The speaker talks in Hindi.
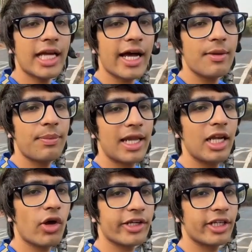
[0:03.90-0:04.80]
आगे पहली
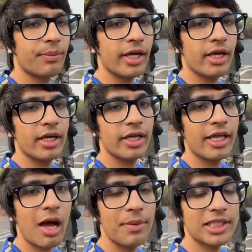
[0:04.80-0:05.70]
लोकेशन पे
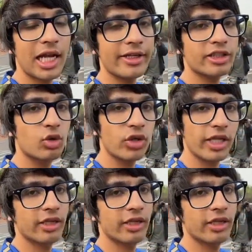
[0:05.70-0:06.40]
यहाँ पे चलानी है स्कूटी